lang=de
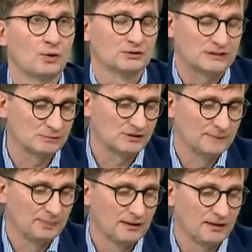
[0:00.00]
Und damit
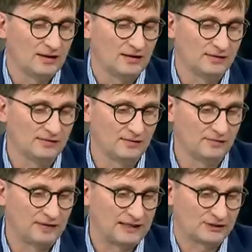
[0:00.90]
äh,
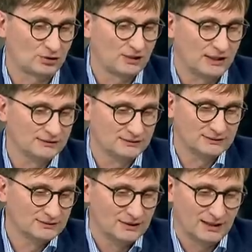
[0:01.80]
war das schon ein,